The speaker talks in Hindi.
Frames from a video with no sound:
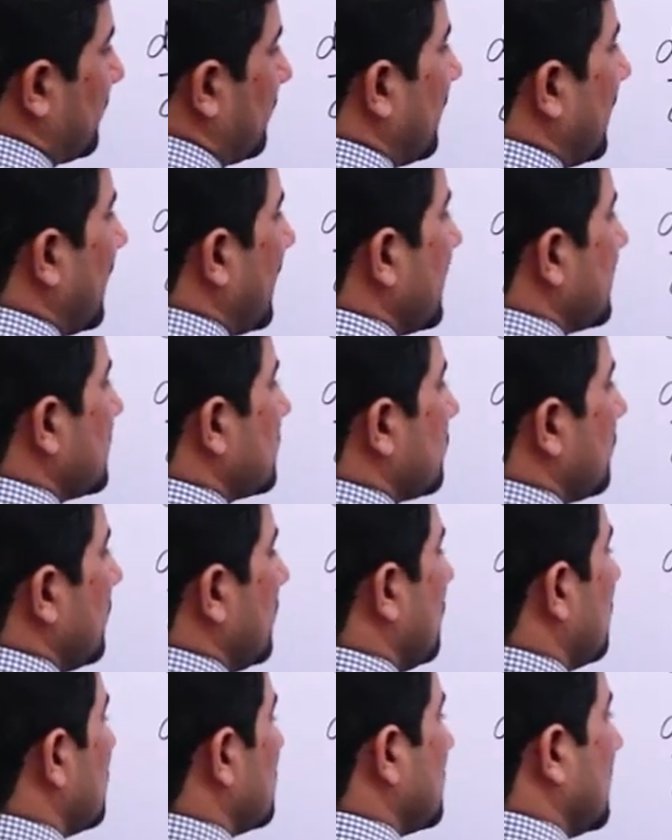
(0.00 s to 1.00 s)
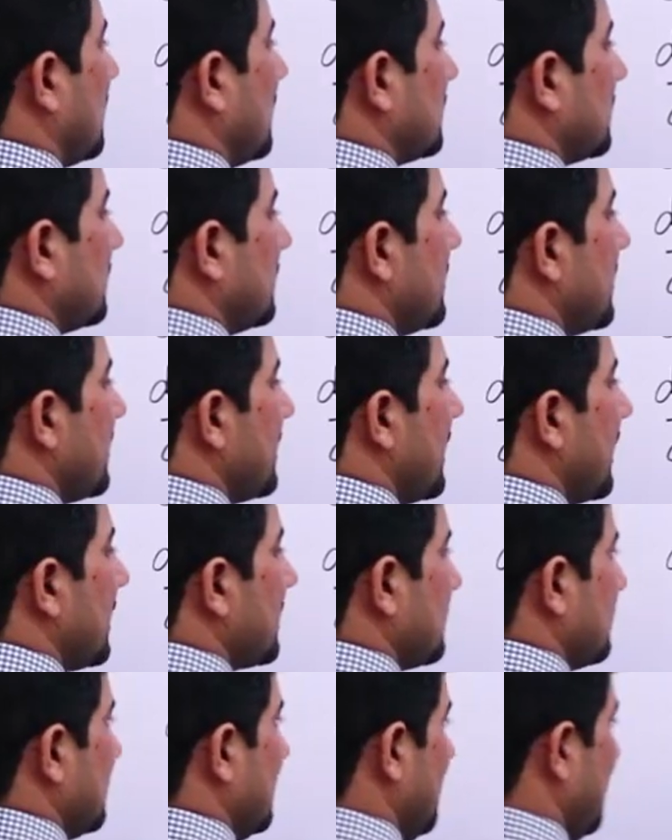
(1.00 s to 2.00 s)
वाई स्क्वायर और साथ डी
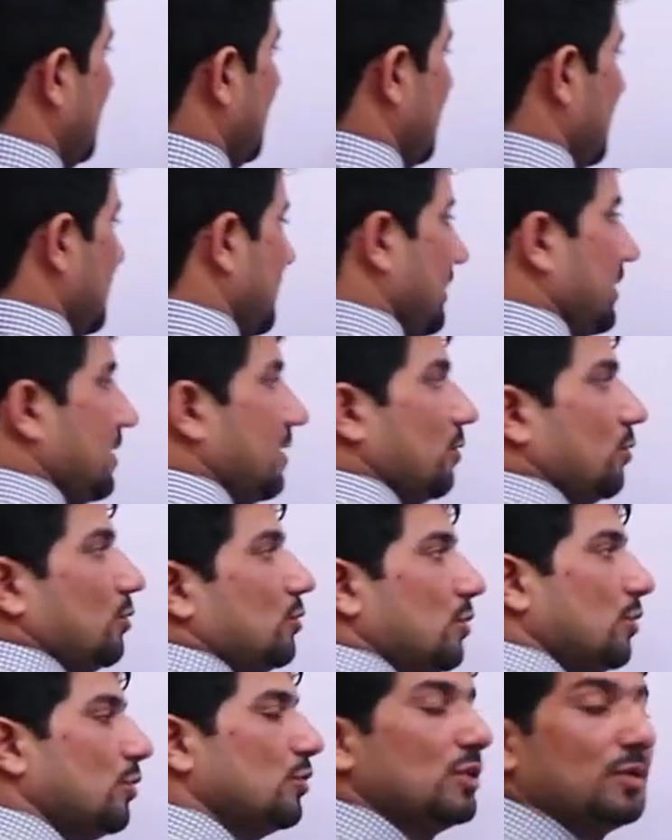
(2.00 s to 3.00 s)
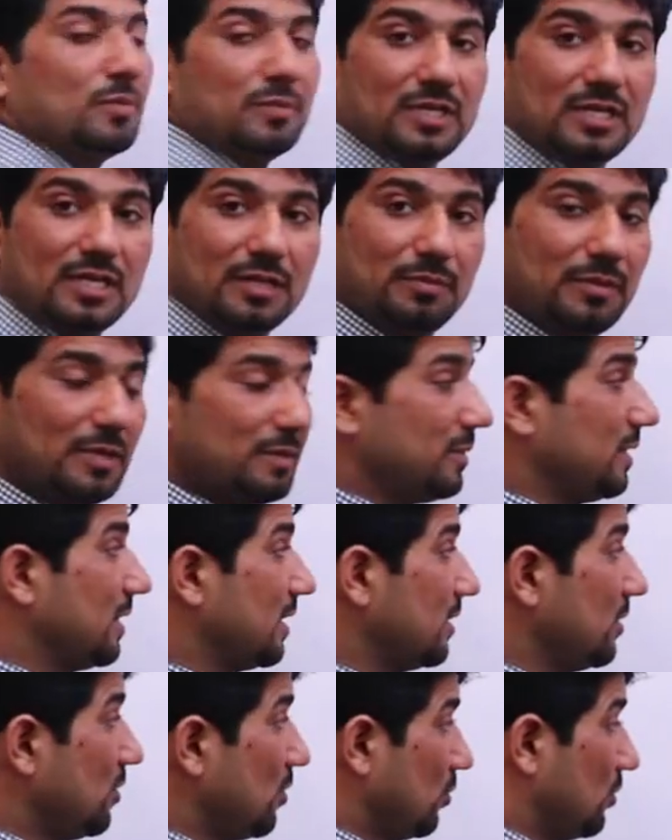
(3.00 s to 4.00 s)
एक्स ये उधर मल्टीप्लाई भी
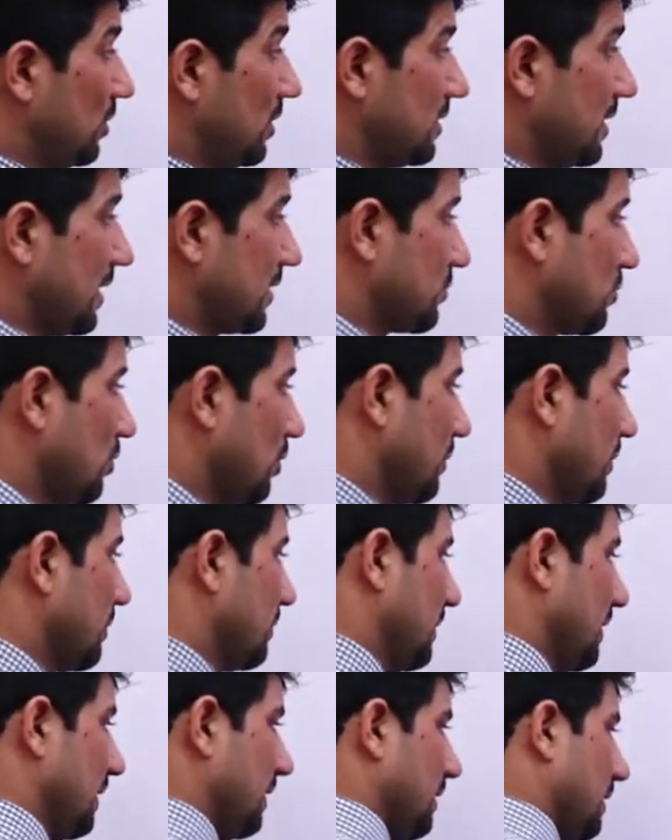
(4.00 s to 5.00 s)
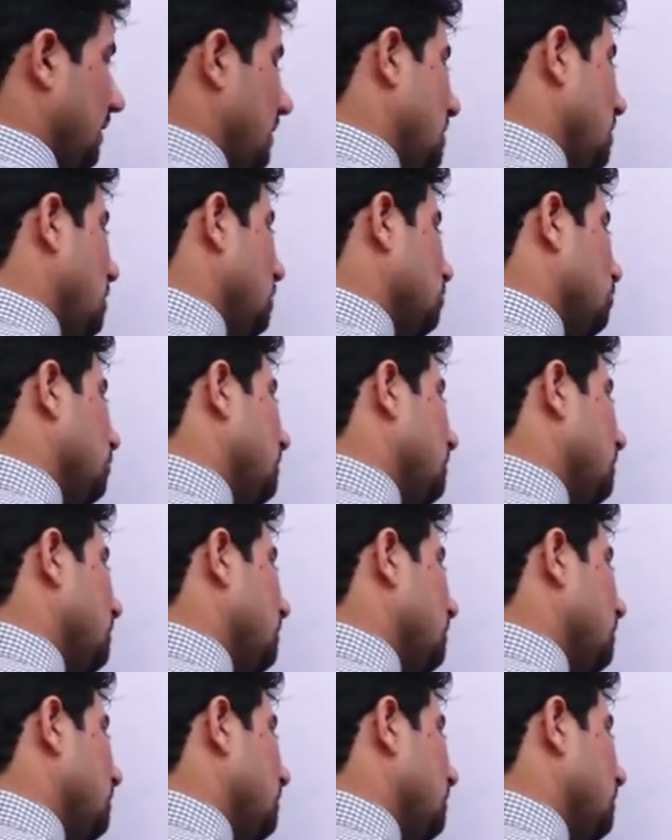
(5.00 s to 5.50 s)
कर दिया और उधर से एक्स कॉमन भी ले लिया तो